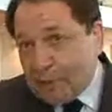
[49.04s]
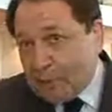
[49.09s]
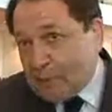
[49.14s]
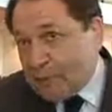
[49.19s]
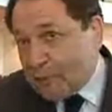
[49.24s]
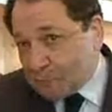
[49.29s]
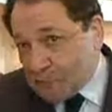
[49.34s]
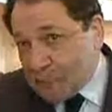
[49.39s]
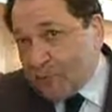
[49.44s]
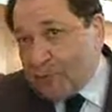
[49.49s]

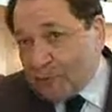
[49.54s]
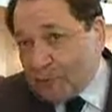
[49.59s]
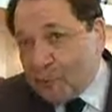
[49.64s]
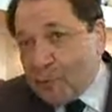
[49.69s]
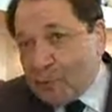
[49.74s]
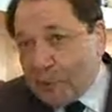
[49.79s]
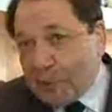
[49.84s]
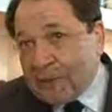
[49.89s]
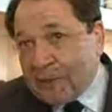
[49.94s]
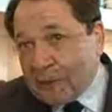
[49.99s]
Et c'est pas
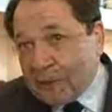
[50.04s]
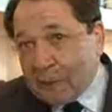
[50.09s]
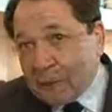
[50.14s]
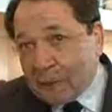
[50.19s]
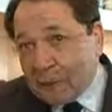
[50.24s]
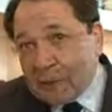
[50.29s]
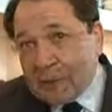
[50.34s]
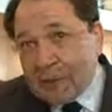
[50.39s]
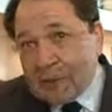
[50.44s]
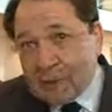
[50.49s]
plus mal
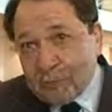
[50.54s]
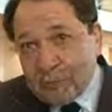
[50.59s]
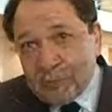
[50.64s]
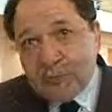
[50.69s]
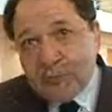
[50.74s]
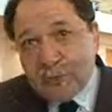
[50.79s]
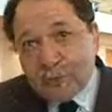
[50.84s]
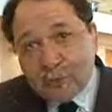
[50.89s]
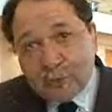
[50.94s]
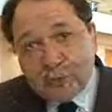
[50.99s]
d'ailleurs,
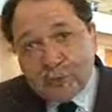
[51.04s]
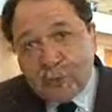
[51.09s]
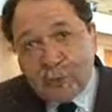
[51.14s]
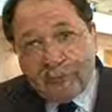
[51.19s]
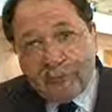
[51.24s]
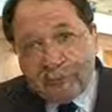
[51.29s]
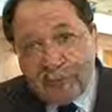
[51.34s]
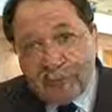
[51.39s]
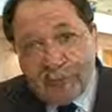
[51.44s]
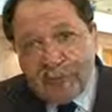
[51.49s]
puisque le
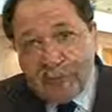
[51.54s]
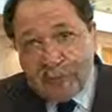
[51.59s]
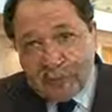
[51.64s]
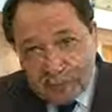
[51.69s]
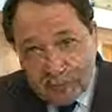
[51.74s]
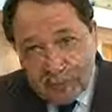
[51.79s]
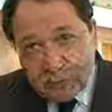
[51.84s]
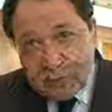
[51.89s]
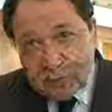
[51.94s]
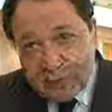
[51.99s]
sport féminin
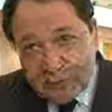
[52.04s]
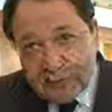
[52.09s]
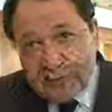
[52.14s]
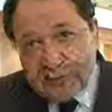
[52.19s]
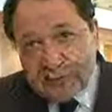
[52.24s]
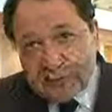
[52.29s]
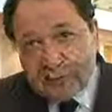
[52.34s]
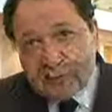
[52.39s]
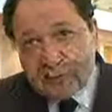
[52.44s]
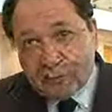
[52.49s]
mérite aussi
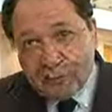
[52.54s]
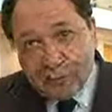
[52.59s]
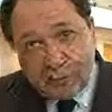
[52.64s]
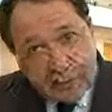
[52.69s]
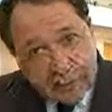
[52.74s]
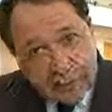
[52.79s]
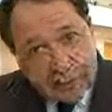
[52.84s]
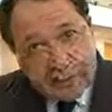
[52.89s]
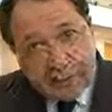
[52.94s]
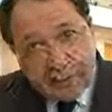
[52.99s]
d'être à
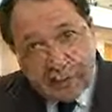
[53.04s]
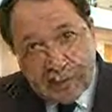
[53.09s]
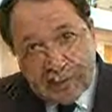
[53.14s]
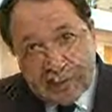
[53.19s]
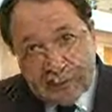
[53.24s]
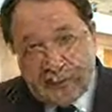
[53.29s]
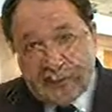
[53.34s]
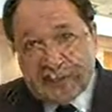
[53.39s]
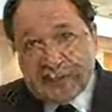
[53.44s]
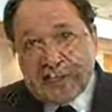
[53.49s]
l'honneur. Et en
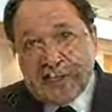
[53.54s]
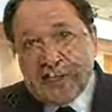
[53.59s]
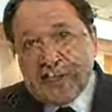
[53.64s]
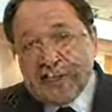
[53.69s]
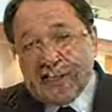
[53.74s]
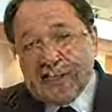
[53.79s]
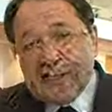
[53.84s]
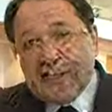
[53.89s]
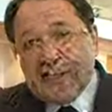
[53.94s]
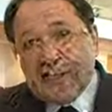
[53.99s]
l'espèce,
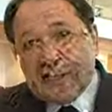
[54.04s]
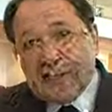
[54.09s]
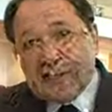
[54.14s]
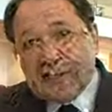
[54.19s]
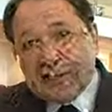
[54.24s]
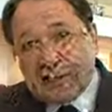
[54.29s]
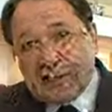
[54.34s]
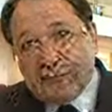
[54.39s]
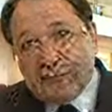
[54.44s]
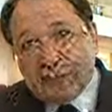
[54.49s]
il l'a
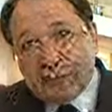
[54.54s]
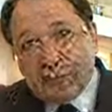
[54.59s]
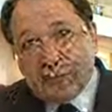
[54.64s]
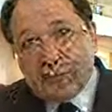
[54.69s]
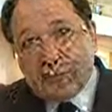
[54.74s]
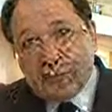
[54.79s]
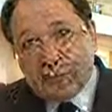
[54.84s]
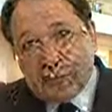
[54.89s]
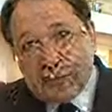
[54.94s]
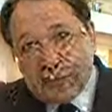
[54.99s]
été avec
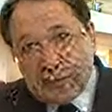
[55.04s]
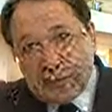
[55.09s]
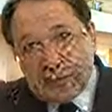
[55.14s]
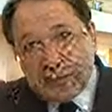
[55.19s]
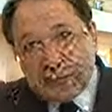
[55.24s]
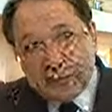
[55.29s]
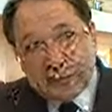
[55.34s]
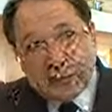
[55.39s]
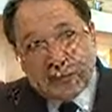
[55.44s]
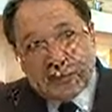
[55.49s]

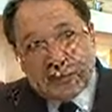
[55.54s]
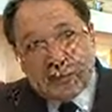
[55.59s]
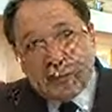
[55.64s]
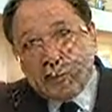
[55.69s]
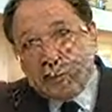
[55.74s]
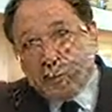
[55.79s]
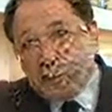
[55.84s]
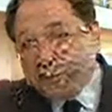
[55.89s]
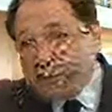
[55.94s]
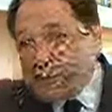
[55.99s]
les succès
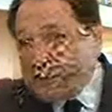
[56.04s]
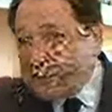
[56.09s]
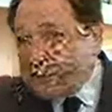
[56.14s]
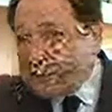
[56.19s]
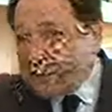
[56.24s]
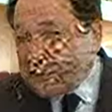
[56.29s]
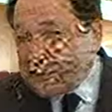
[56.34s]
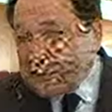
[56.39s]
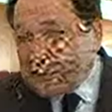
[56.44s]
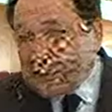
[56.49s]
remportés l'année
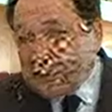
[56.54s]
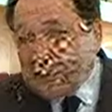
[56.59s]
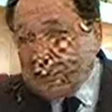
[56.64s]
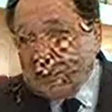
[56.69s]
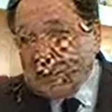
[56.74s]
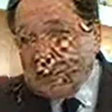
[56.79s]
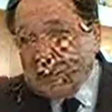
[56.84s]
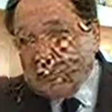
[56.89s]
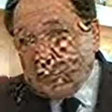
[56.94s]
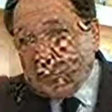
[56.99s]
dernière
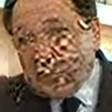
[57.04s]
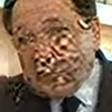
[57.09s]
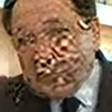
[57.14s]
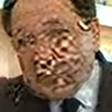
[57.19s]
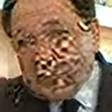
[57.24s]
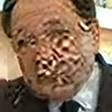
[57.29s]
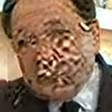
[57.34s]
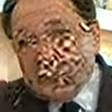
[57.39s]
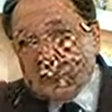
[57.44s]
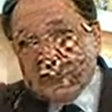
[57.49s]
par
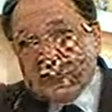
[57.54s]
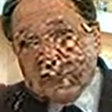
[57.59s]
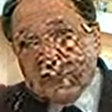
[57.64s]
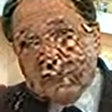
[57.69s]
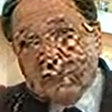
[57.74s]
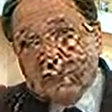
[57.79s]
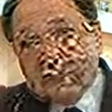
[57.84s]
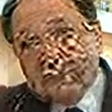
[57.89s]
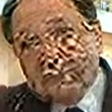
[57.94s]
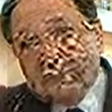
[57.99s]
l'équipe de
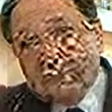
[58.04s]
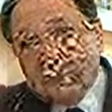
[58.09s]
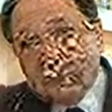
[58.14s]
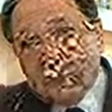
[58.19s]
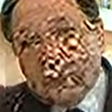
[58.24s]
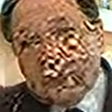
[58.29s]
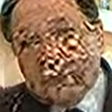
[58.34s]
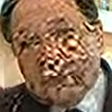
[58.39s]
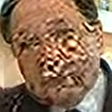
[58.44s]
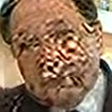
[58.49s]
basket
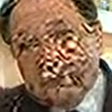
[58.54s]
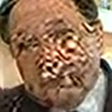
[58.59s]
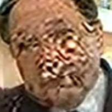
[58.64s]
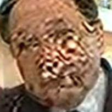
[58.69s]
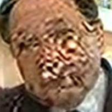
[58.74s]
de Latte.